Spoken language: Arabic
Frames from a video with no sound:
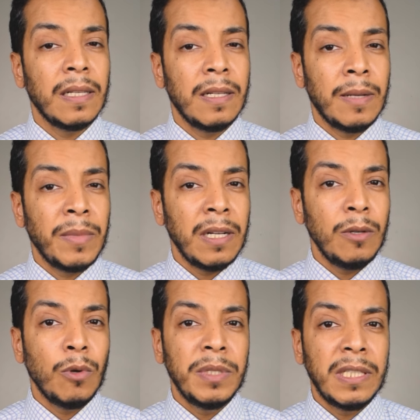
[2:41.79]

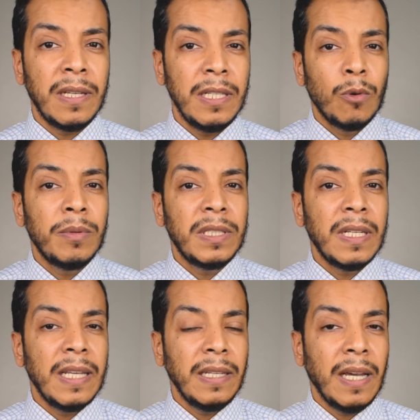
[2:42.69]
الامعاء وبالتالي
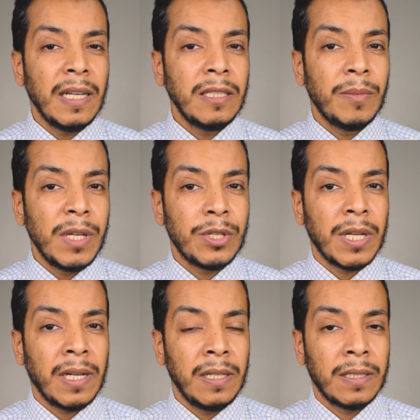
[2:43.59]
وبالتالي اي حد ماشي
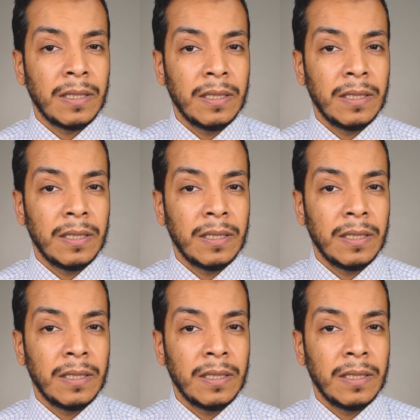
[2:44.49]
على